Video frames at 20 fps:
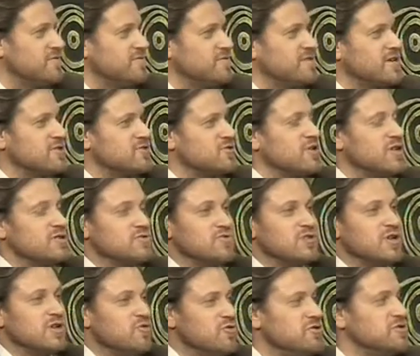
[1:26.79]
Так что я с
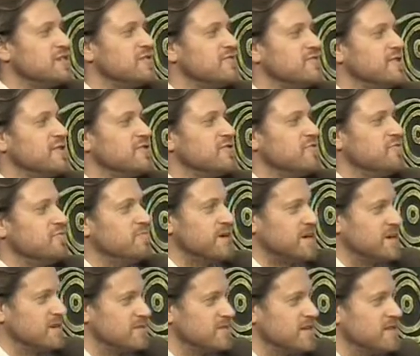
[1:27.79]
удовольствием выйду в
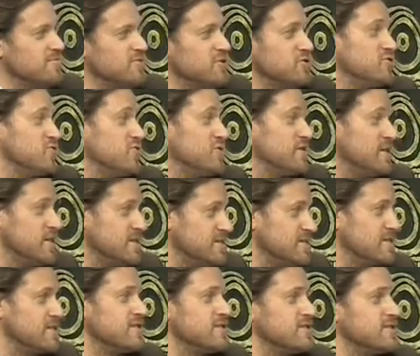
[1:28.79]
БКЗ, Большой
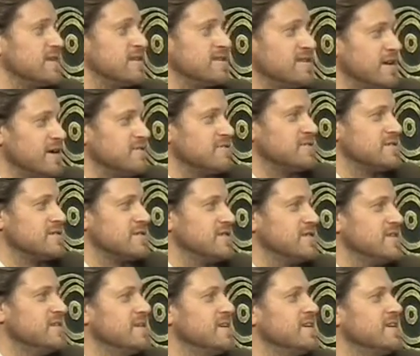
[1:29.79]
концертный зал Октябрьский,
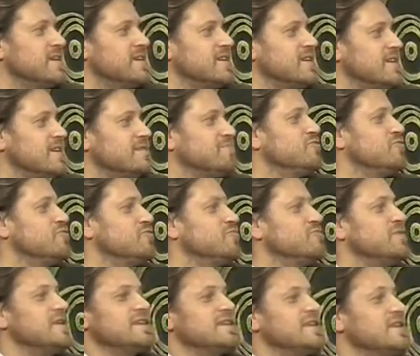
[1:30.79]
и буду
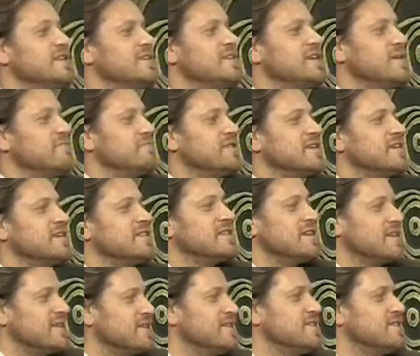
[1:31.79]
петь для моих
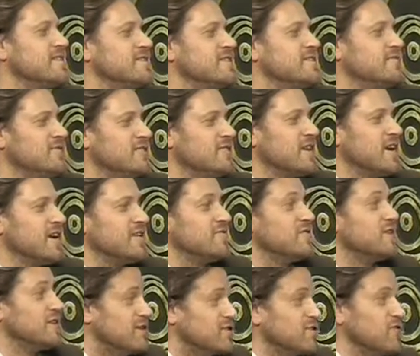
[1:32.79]
дорогих ветеранов. И
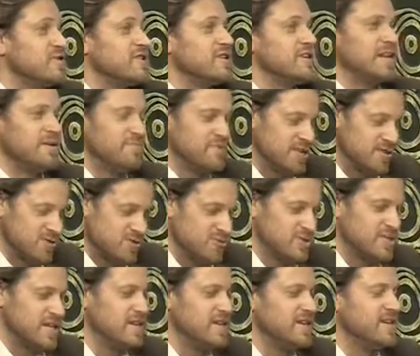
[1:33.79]
не только для моих
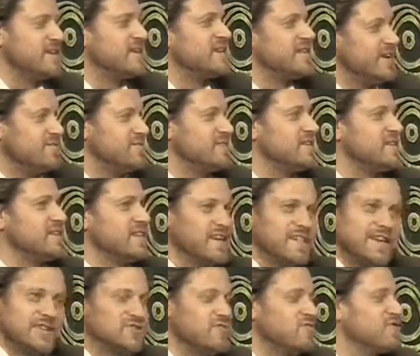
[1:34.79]
друзей, для всех, для
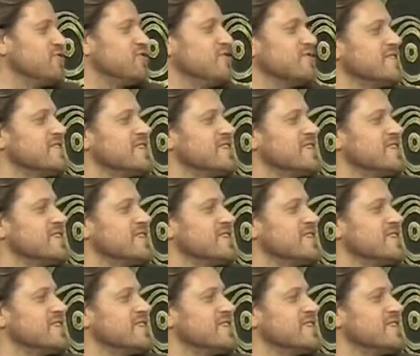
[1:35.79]
нашего города.